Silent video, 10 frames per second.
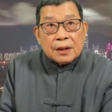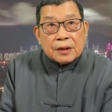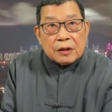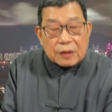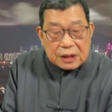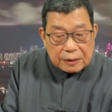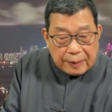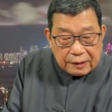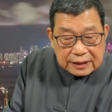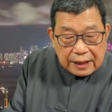纽约时
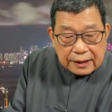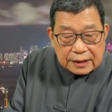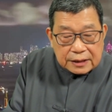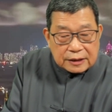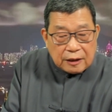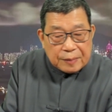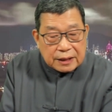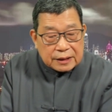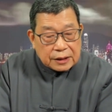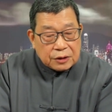报》和查看了社交媒
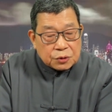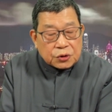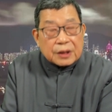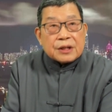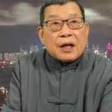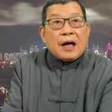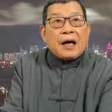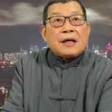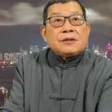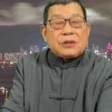体上流传的
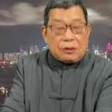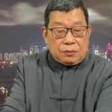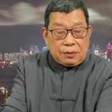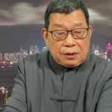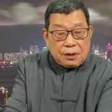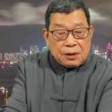杭州、